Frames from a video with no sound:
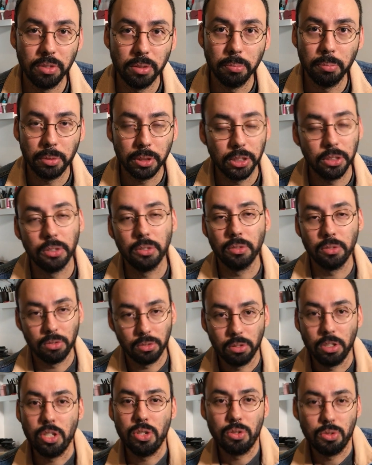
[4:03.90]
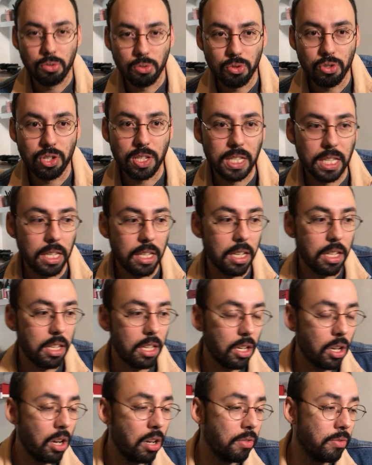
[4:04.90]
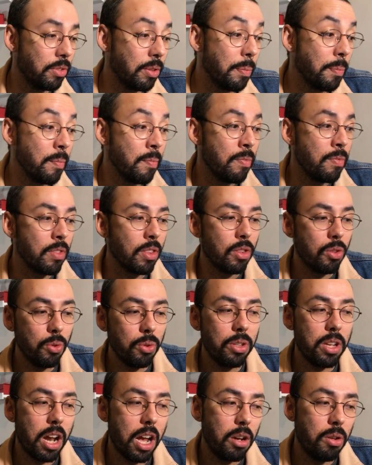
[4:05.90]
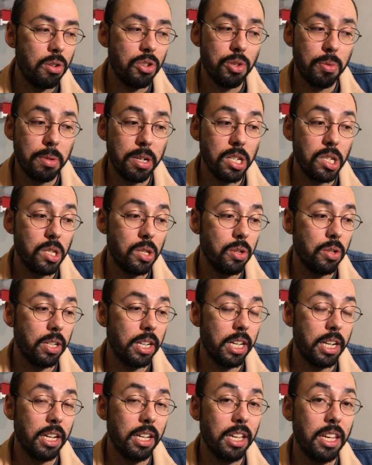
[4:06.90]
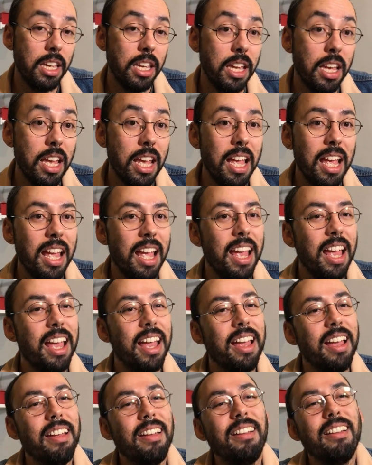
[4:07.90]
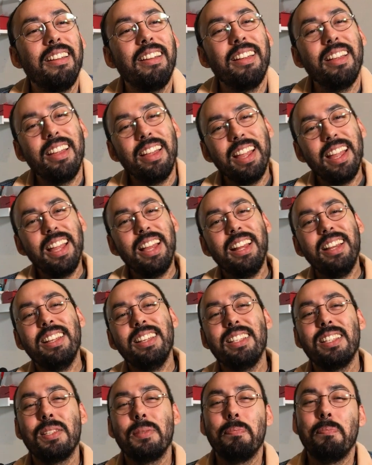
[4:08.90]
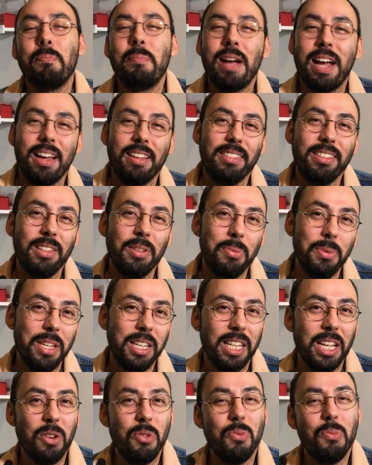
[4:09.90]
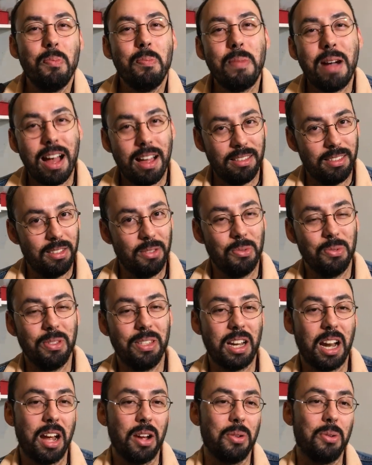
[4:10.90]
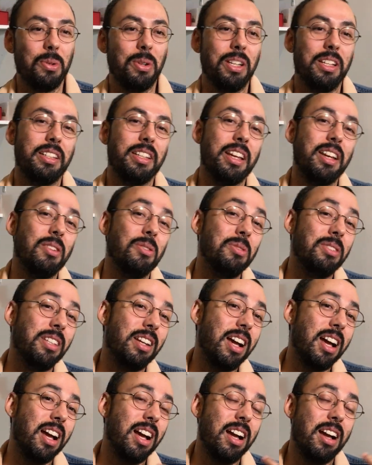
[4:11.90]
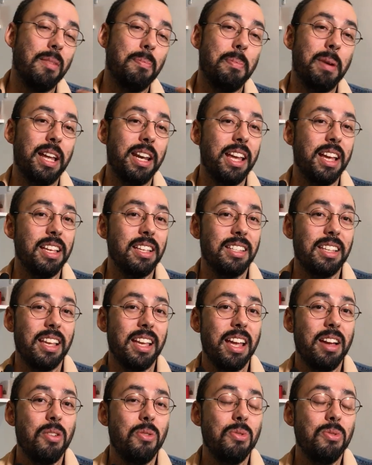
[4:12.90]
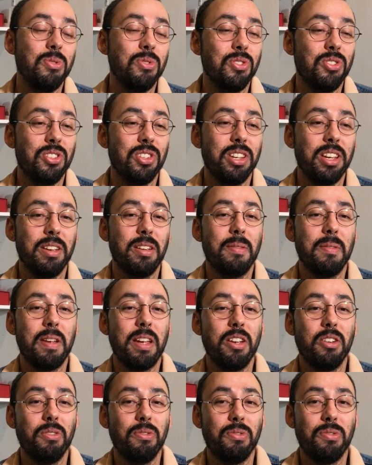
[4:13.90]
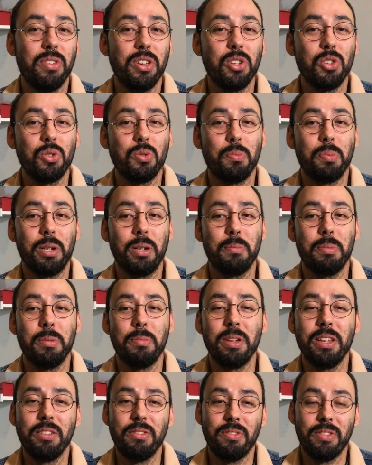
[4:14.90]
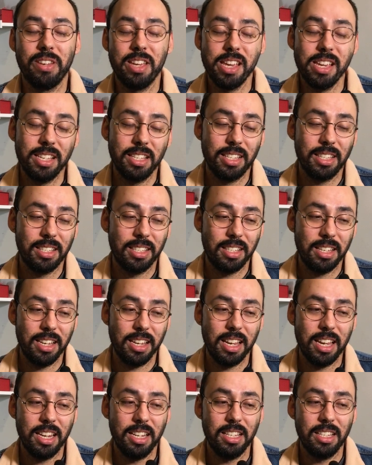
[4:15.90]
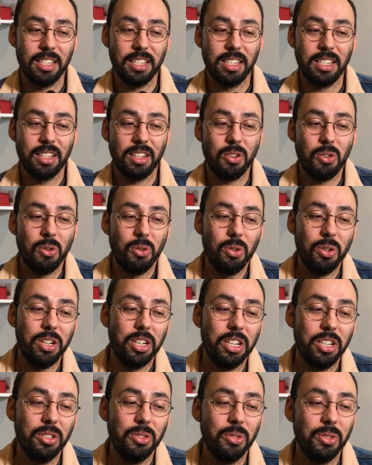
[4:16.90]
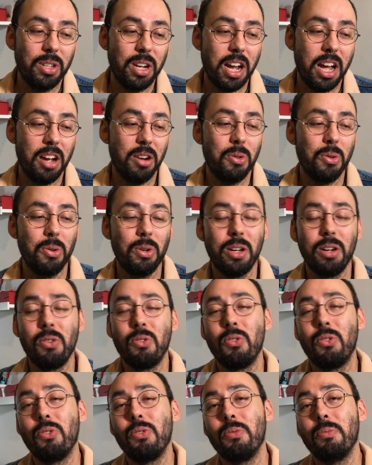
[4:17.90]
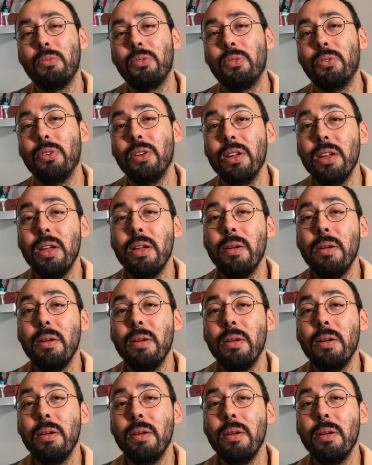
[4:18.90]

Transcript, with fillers: vampiro, isso no de 79. No Drácula de Bram Stoker aqui, eles matam e não matam o Drácula, né? O Drá aparece é onde eu vejo pela primeira vez assim eles colocando o Drácula como